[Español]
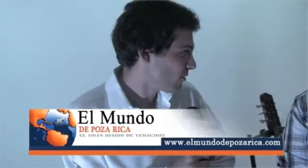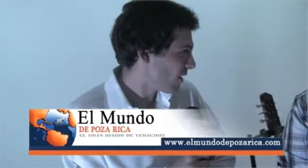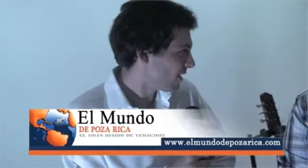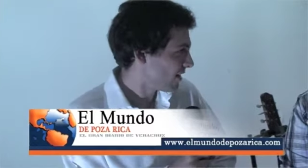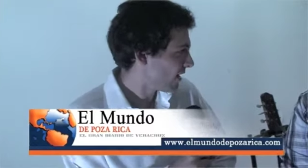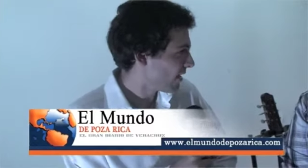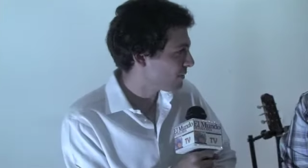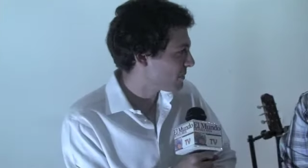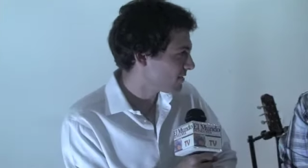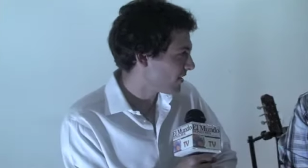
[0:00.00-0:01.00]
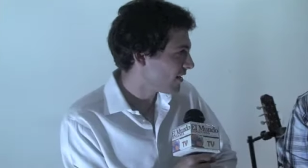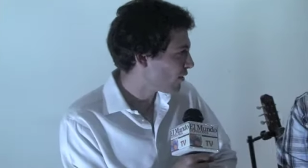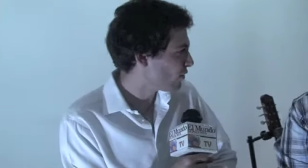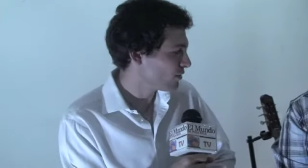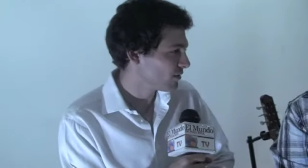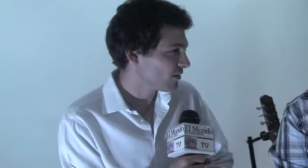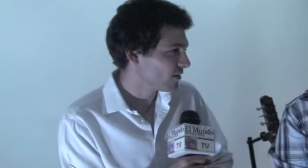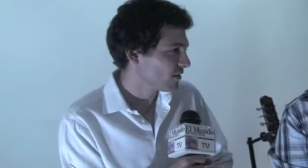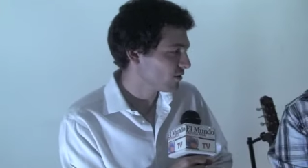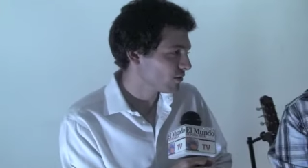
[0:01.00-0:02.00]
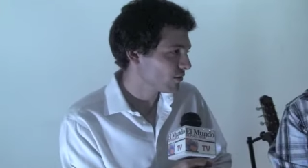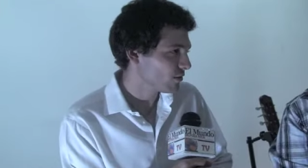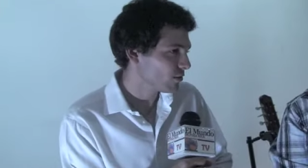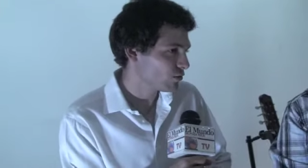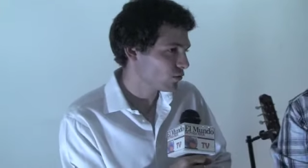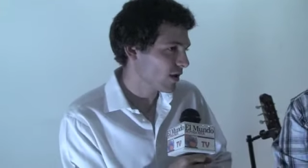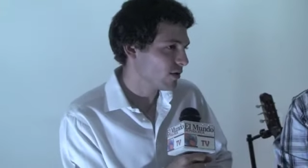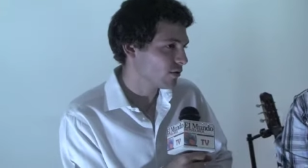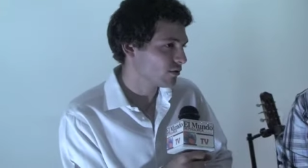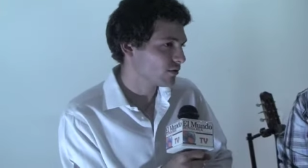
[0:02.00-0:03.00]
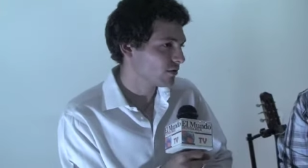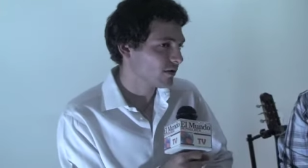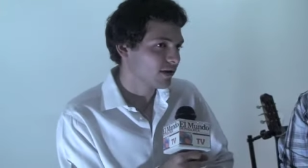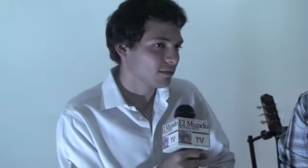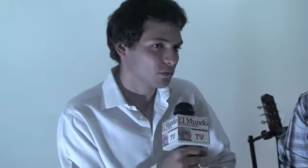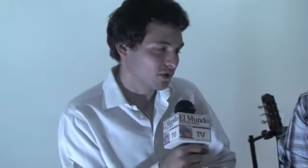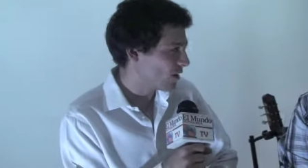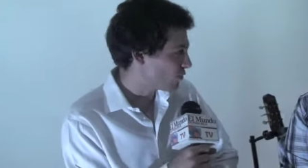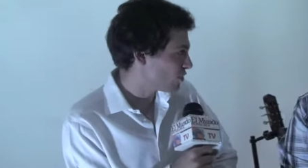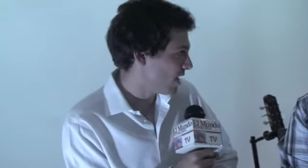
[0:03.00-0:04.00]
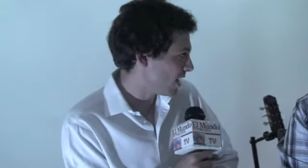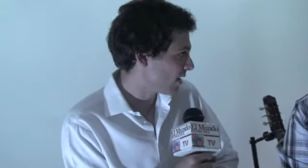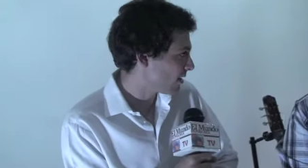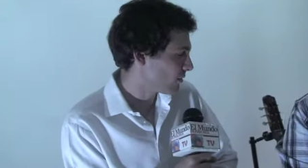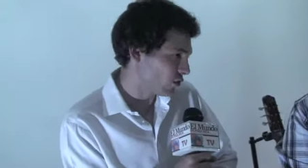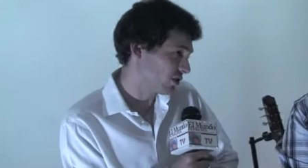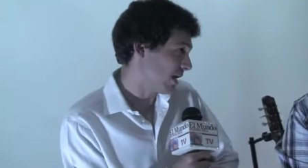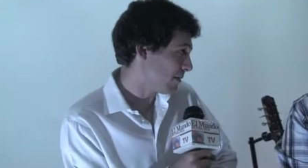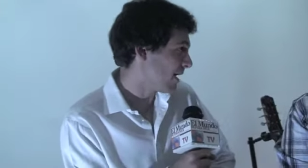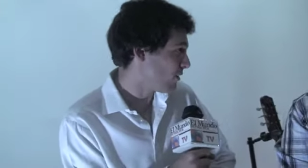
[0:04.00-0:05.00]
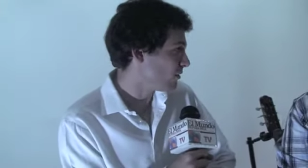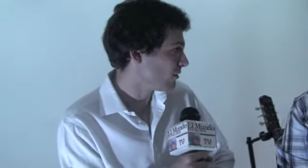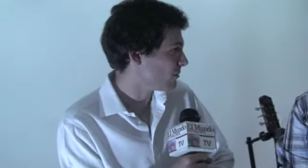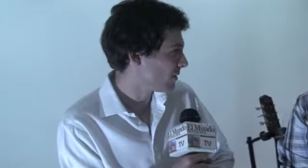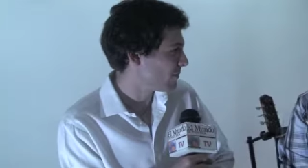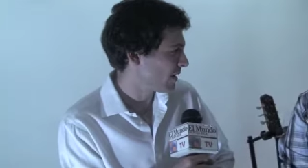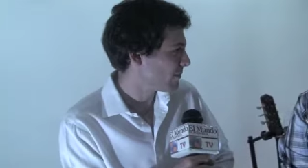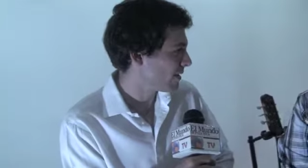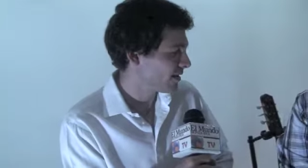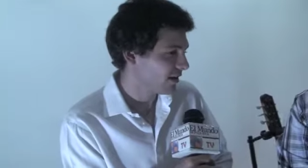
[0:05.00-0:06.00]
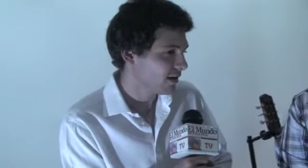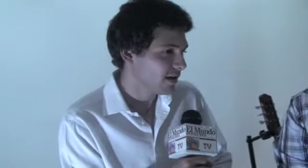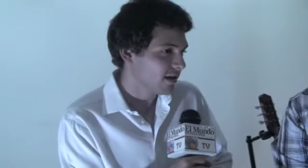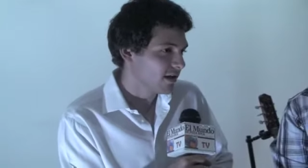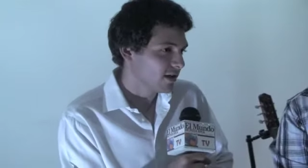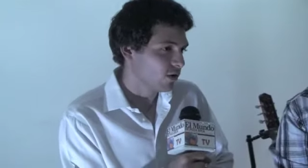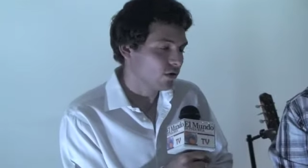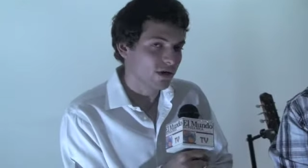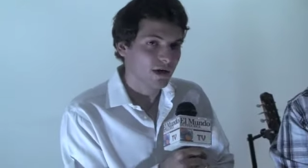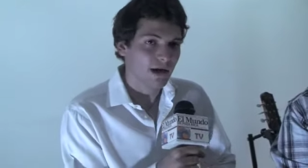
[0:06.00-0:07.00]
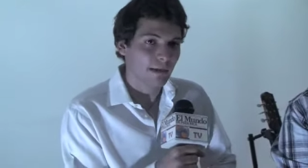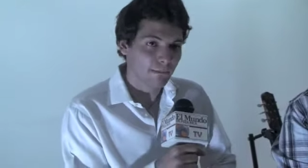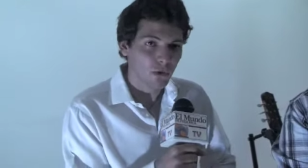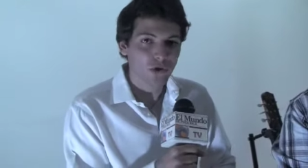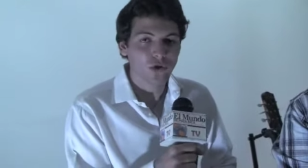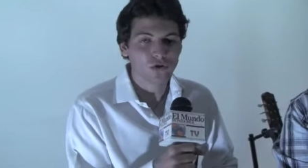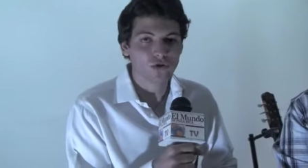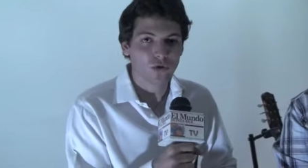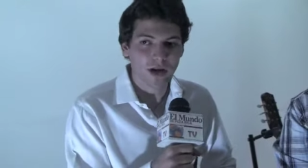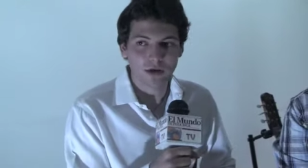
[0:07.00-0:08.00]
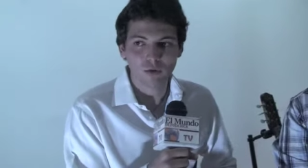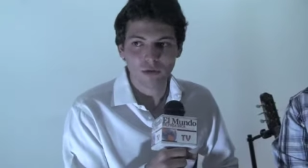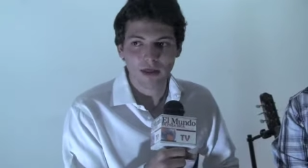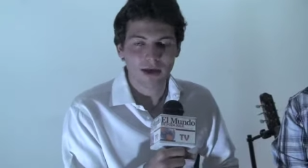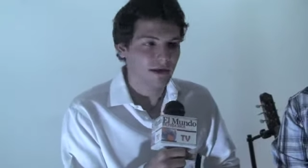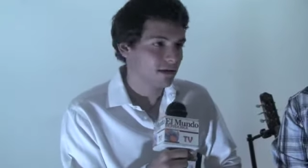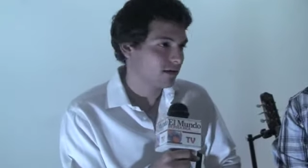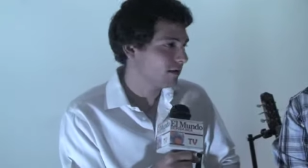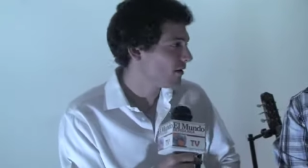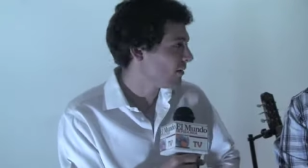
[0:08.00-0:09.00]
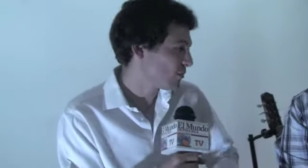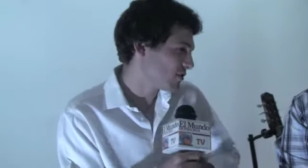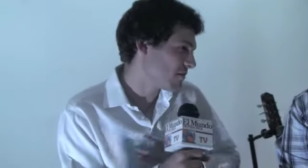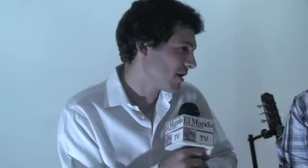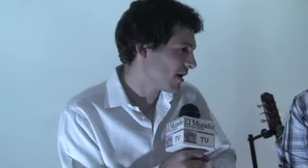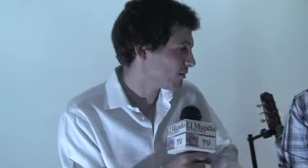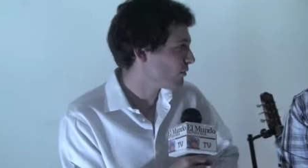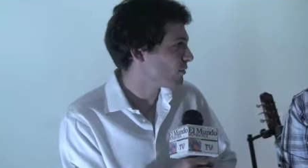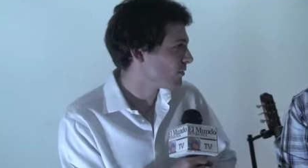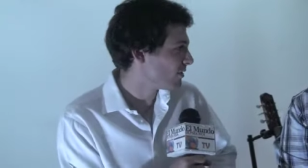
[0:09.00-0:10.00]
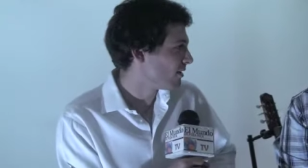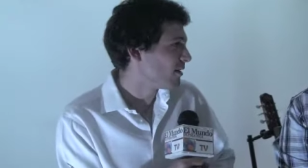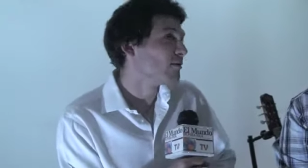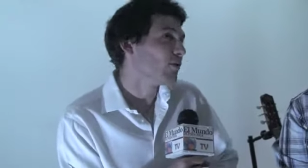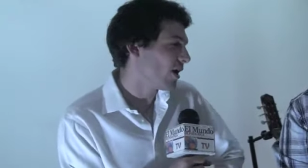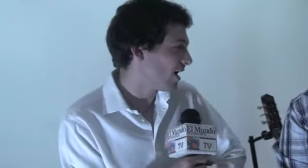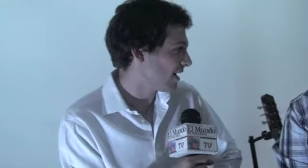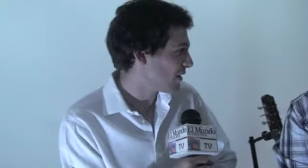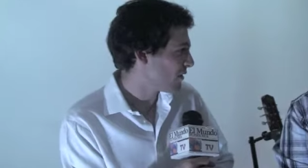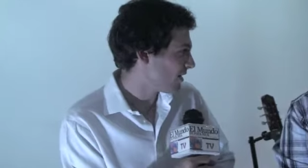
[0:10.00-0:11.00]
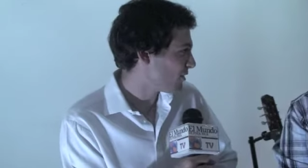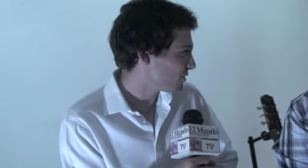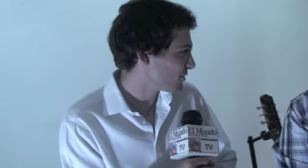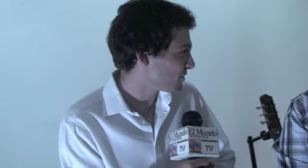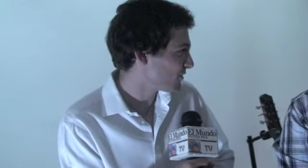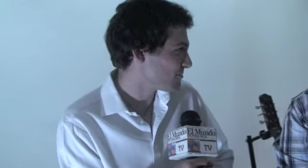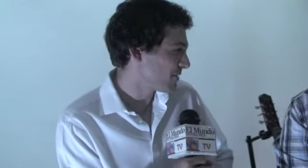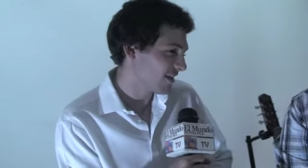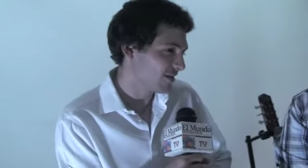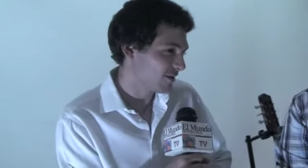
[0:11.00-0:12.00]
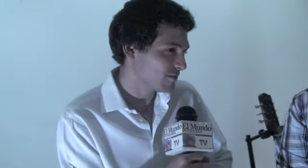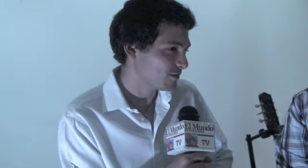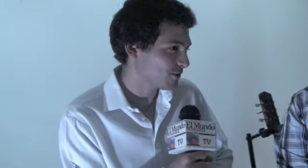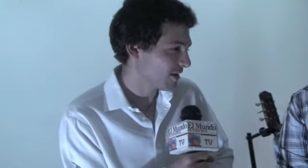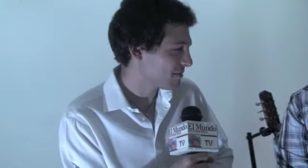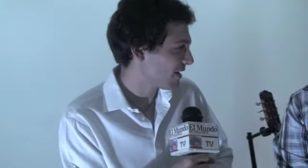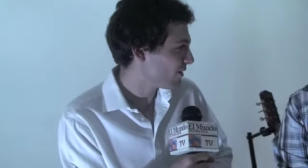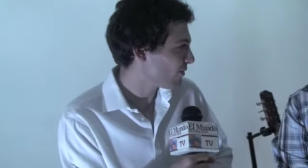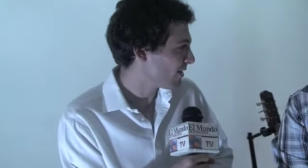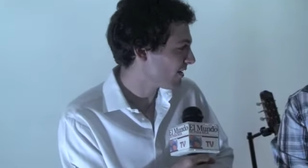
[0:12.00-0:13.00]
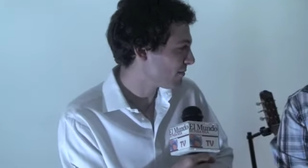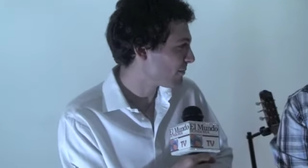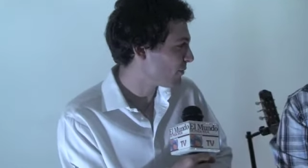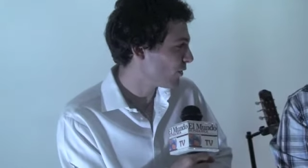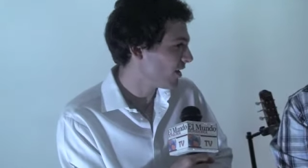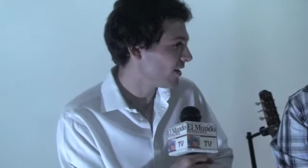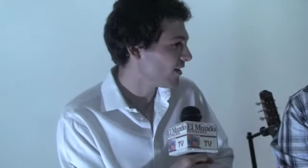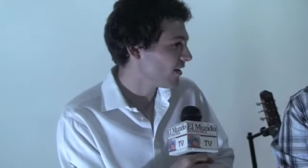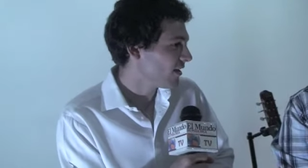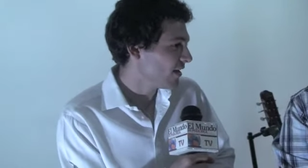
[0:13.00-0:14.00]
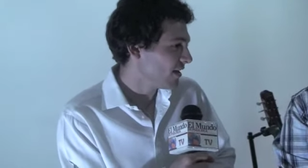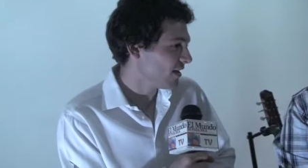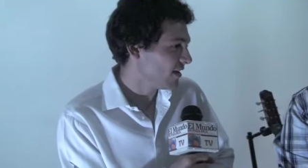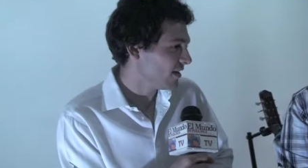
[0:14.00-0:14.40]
no hay que dejar de perseguirlo, ¿no? Los sueños pues, se consiguen con trabajo, primeramente, con apoyos, con ayuda y pues en mi caso muy agarrado de Dios, ¿no? Pidiéndole mucho que me ayude, que me apoye y,